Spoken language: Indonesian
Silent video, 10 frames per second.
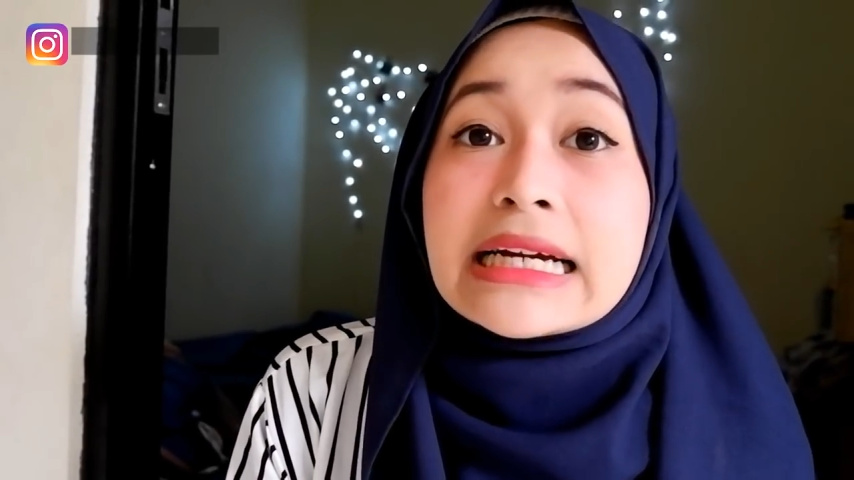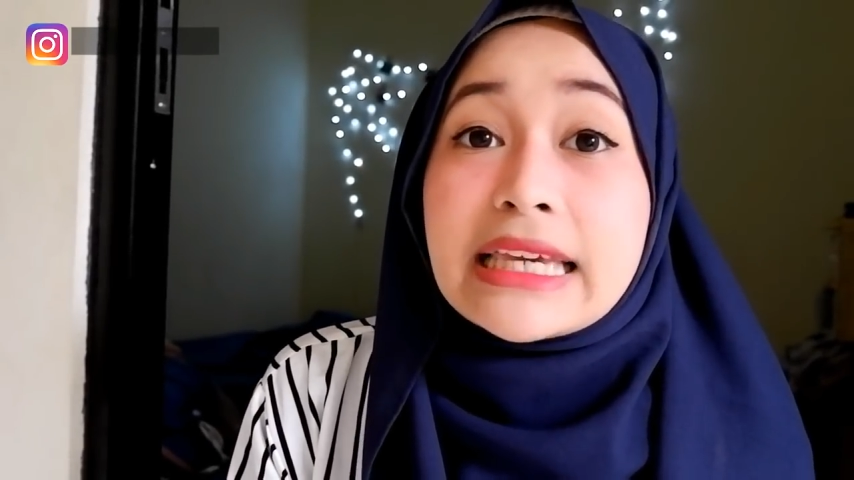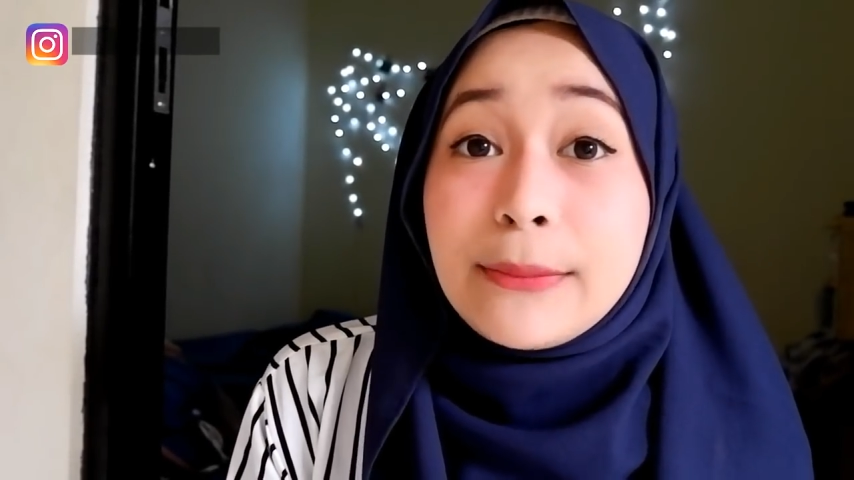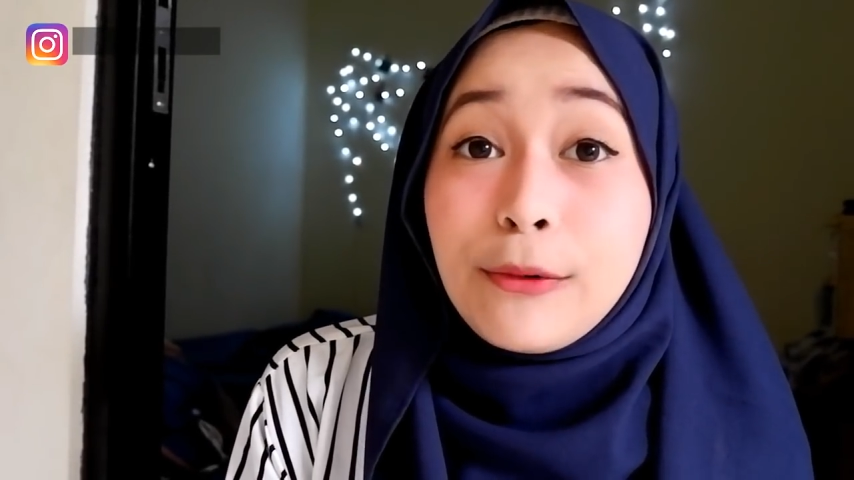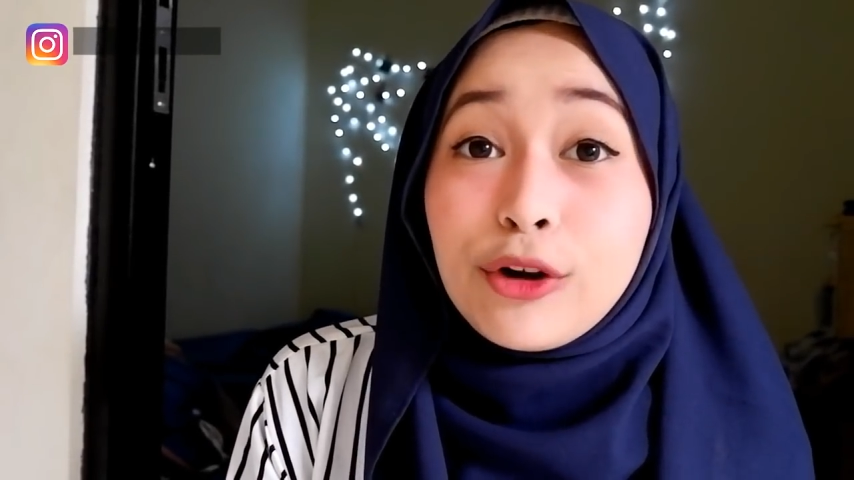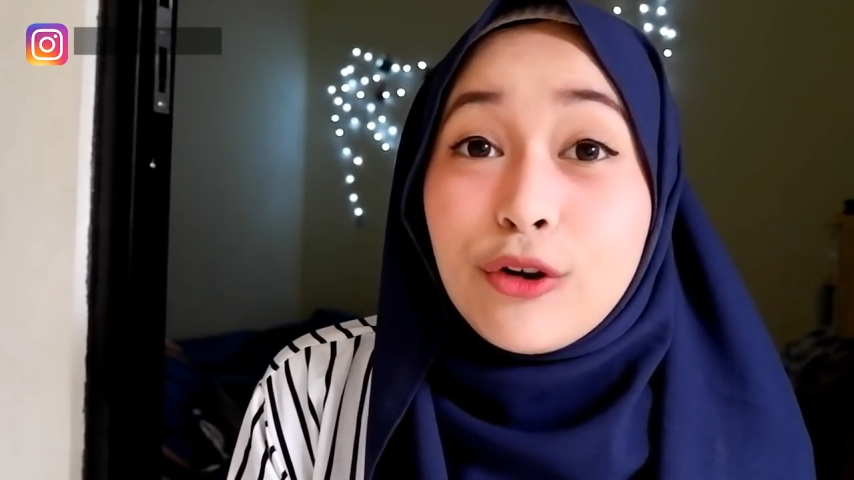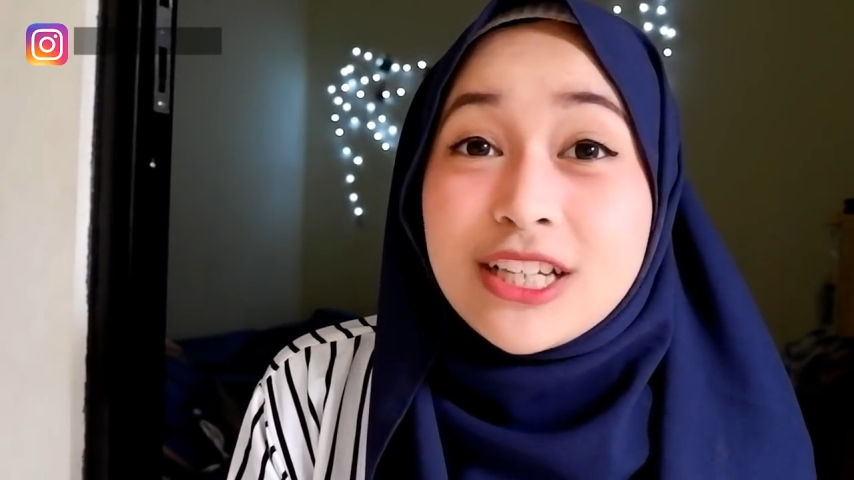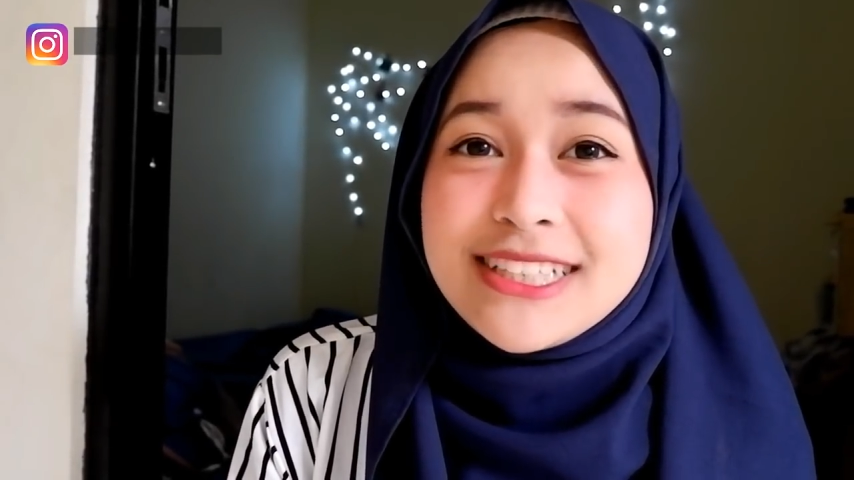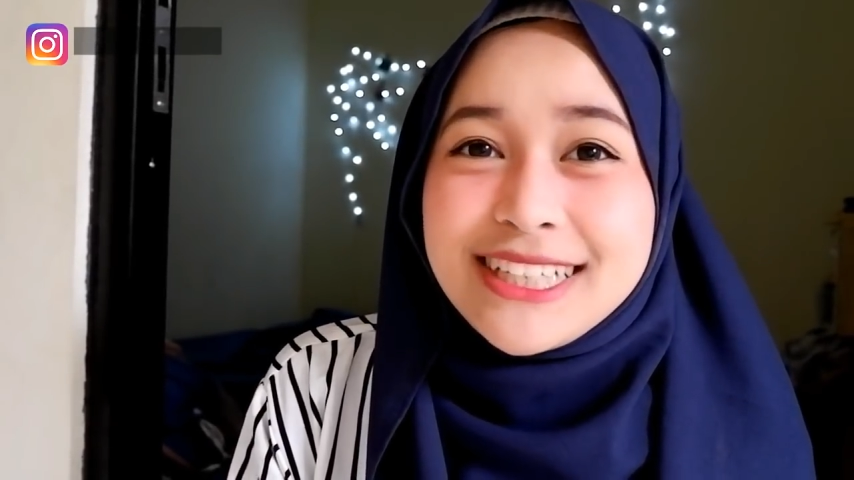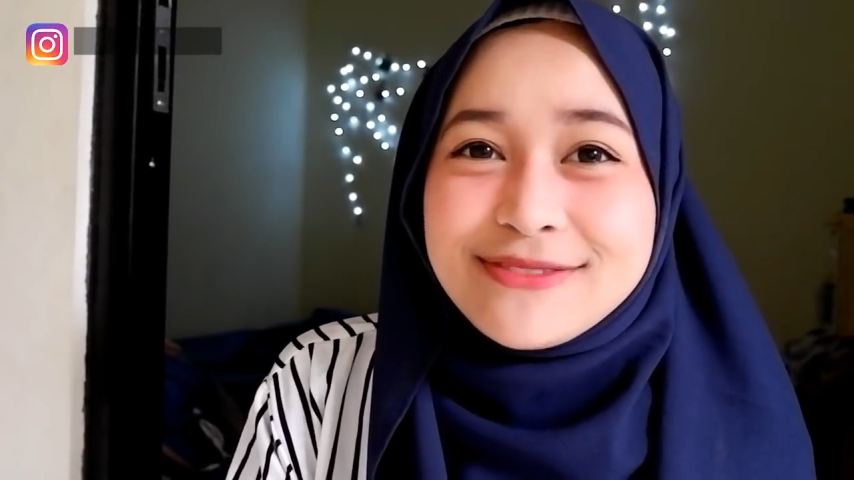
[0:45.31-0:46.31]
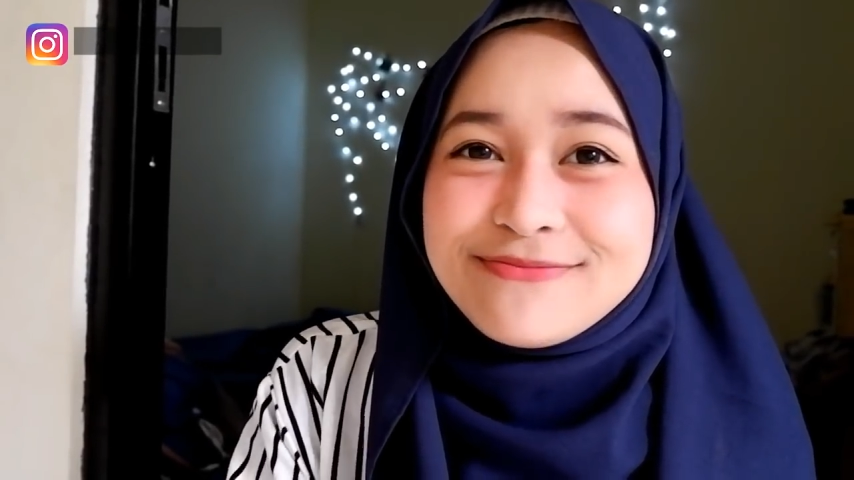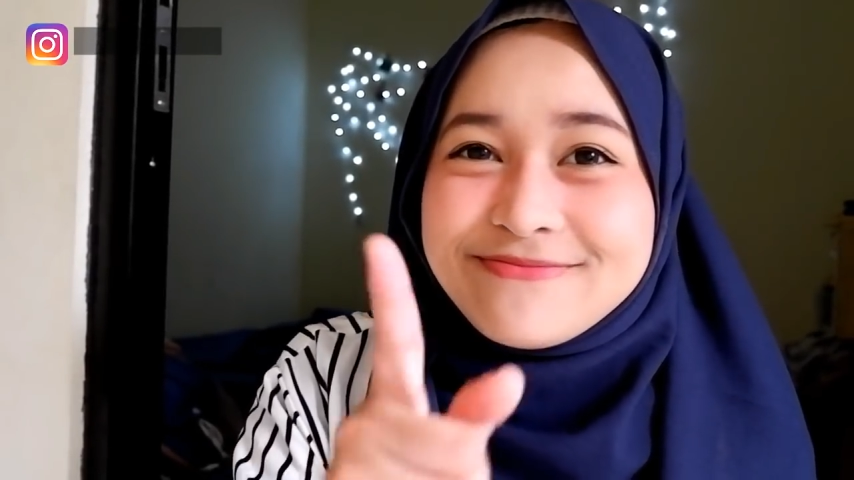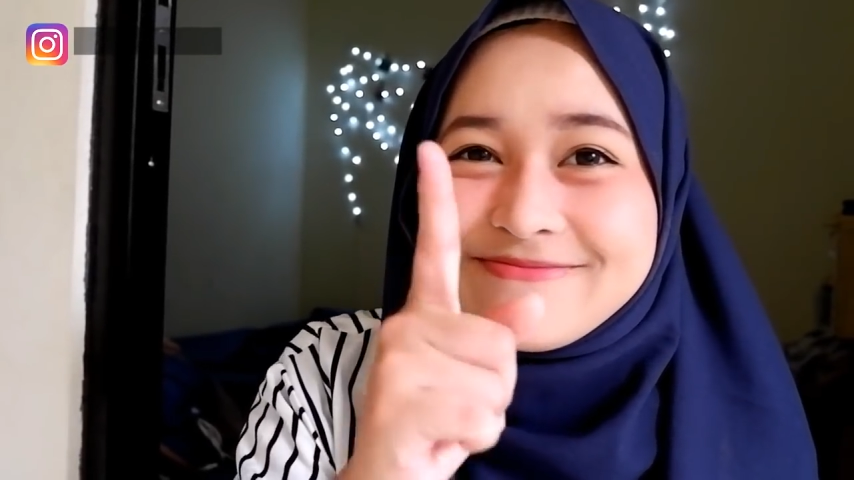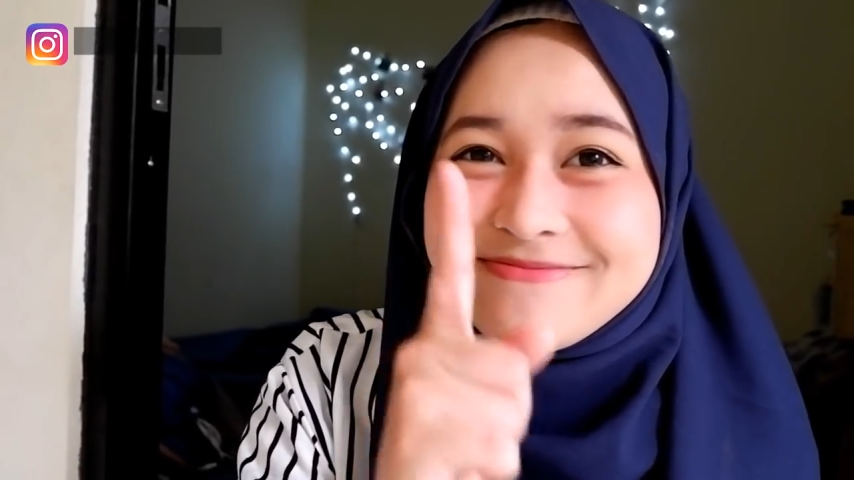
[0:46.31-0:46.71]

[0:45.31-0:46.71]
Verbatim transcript: Keep on watching